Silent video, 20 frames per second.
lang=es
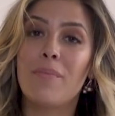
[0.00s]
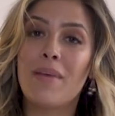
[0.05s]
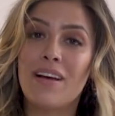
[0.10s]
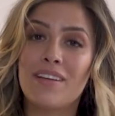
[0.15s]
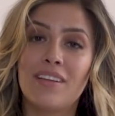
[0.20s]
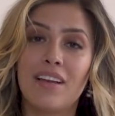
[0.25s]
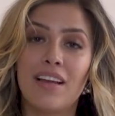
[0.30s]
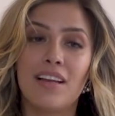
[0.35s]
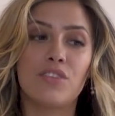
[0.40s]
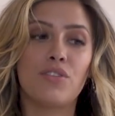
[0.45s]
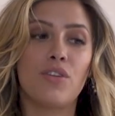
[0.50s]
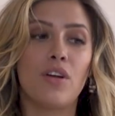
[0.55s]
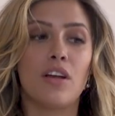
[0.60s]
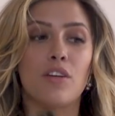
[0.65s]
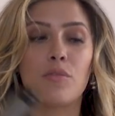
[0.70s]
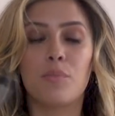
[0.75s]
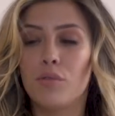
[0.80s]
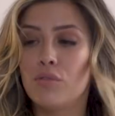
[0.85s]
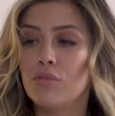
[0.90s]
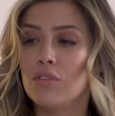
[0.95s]
más lacio a
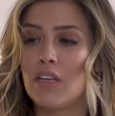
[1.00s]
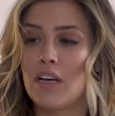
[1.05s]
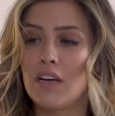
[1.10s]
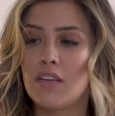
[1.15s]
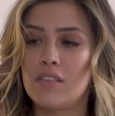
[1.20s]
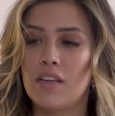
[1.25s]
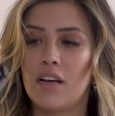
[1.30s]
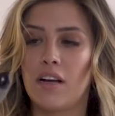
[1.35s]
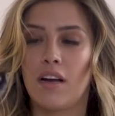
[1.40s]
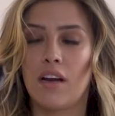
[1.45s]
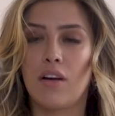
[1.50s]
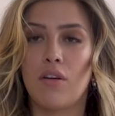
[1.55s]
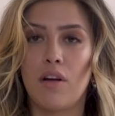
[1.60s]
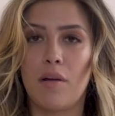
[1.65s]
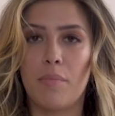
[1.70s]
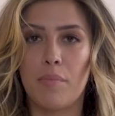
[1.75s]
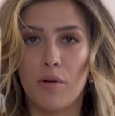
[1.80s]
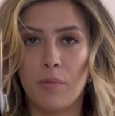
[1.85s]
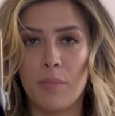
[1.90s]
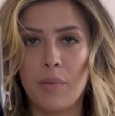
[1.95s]
las puntas, agarro
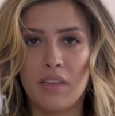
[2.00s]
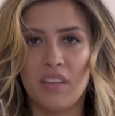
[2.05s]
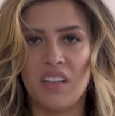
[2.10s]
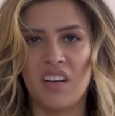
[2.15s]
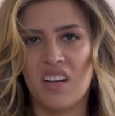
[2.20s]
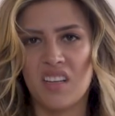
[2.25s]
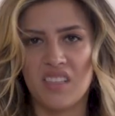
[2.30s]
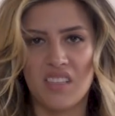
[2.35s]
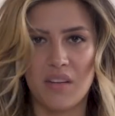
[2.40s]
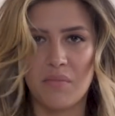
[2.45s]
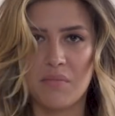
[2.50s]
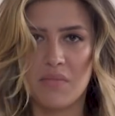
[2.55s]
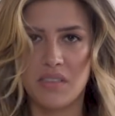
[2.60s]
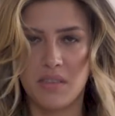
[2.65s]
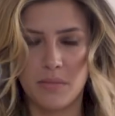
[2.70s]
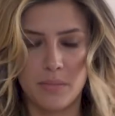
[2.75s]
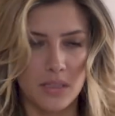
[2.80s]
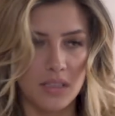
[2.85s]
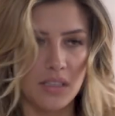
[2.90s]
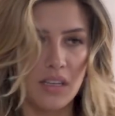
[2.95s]
la propia tenaza en vez
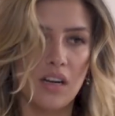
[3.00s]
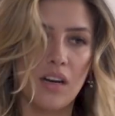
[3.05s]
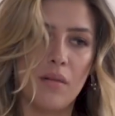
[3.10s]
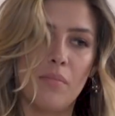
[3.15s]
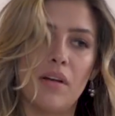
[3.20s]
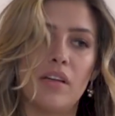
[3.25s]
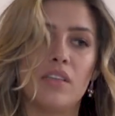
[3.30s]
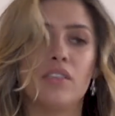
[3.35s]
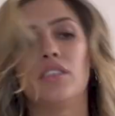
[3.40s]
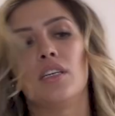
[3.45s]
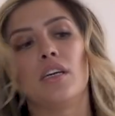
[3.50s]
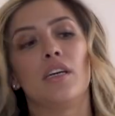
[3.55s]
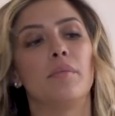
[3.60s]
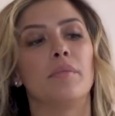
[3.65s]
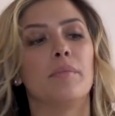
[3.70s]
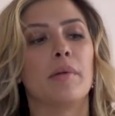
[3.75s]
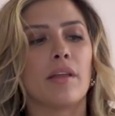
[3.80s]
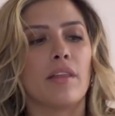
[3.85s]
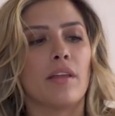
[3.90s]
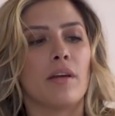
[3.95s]
de prender la plancha y
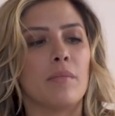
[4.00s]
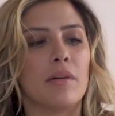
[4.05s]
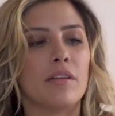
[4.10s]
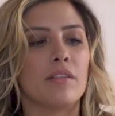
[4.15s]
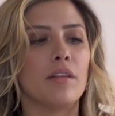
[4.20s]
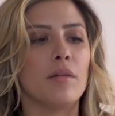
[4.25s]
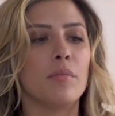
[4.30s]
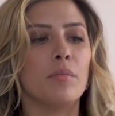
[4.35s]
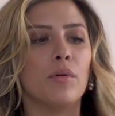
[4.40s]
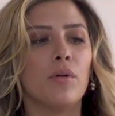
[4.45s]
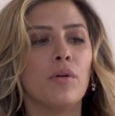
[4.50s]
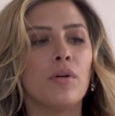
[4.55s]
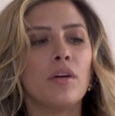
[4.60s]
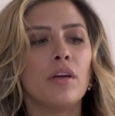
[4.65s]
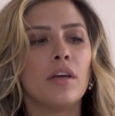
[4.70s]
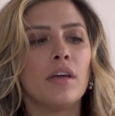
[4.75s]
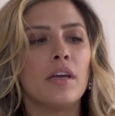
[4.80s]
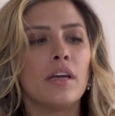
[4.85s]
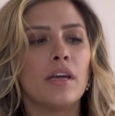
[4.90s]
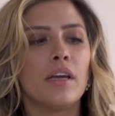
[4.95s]
perder más tiempo.
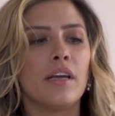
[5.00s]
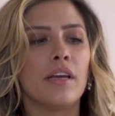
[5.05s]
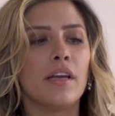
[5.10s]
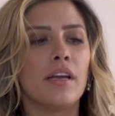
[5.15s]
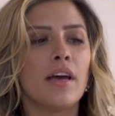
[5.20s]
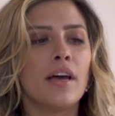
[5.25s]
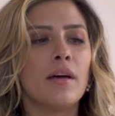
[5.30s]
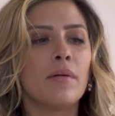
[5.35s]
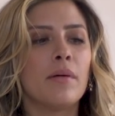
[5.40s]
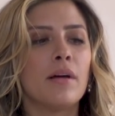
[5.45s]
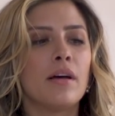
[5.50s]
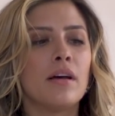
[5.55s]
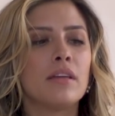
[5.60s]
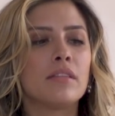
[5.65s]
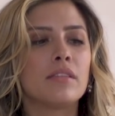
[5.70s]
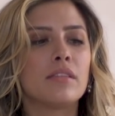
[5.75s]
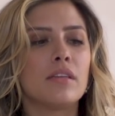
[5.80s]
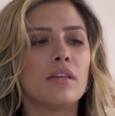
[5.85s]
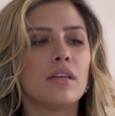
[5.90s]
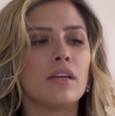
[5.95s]
Y nada
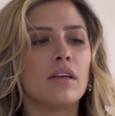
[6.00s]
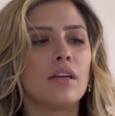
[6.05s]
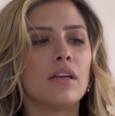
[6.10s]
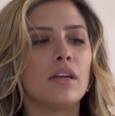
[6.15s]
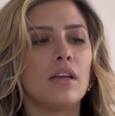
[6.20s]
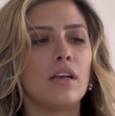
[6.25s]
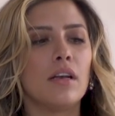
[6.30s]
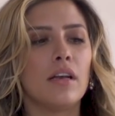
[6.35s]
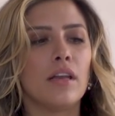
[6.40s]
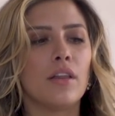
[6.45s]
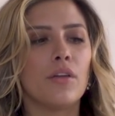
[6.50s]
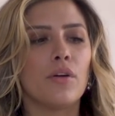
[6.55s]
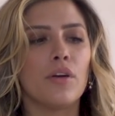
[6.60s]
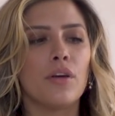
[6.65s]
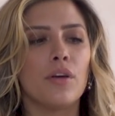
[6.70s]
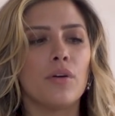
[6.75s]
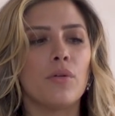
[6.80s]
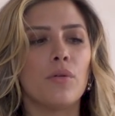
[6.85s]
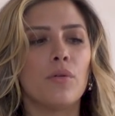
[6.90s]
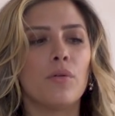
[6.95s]
más le
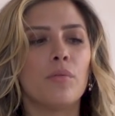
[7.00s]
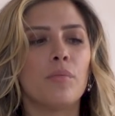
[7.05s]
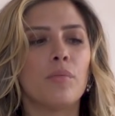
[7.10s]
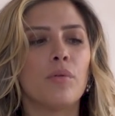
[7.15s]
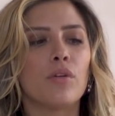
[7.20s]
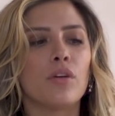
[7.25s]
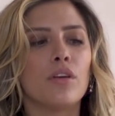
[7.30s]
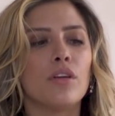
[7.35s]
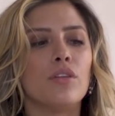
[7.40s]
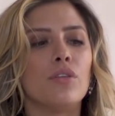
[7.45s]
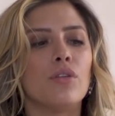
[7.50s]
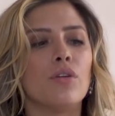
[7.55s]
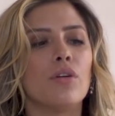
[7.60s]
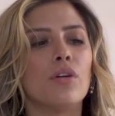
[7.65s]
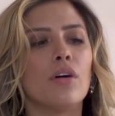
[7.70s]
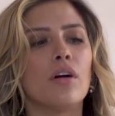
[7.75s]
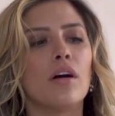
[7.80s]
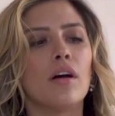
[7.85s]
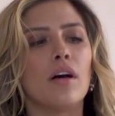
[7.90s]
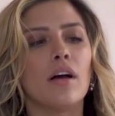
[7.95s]
doy un
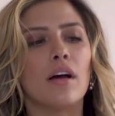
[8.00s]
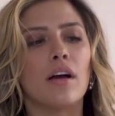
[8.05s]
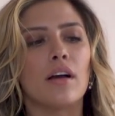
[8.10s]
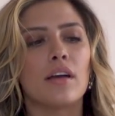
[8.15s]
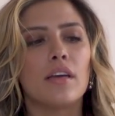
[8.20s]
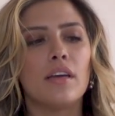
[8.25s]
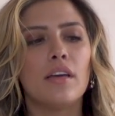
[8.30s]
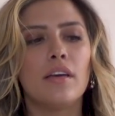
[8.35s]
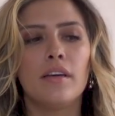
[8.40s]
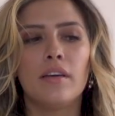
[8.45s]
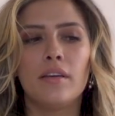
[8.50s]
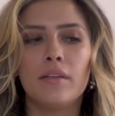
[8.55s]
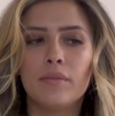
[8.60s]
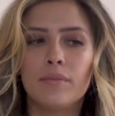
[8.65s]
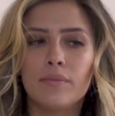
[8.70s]
poquito aquí.